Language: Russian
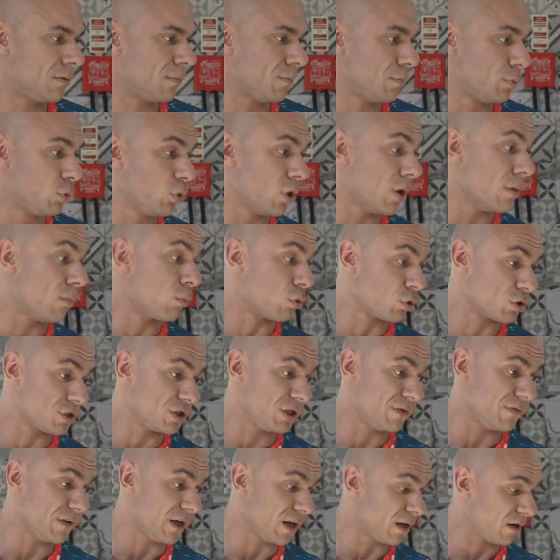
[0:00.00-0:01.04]
Пью я
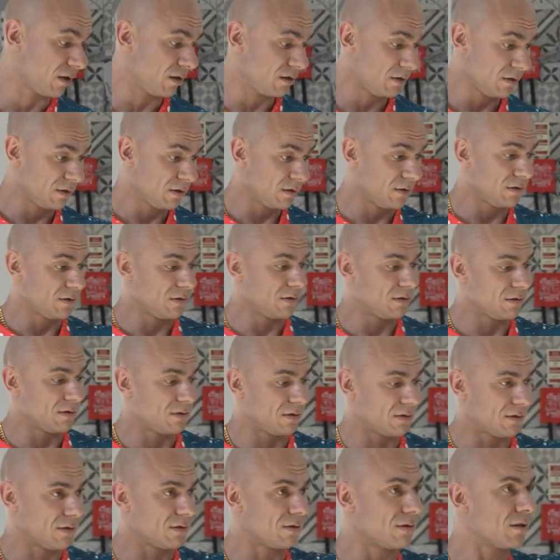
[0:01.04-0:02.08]
брусневер.
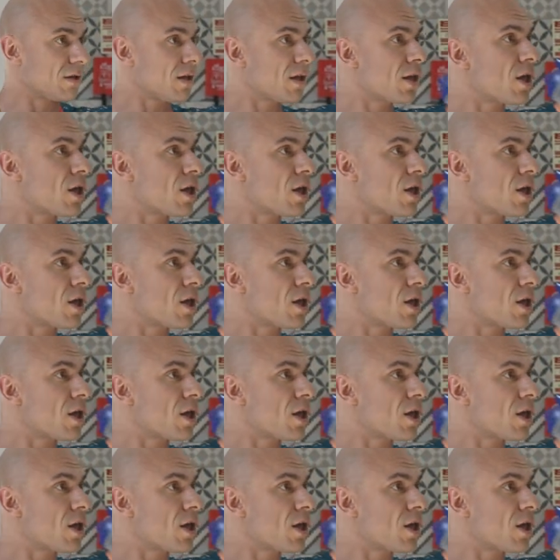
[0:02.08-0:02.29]
А.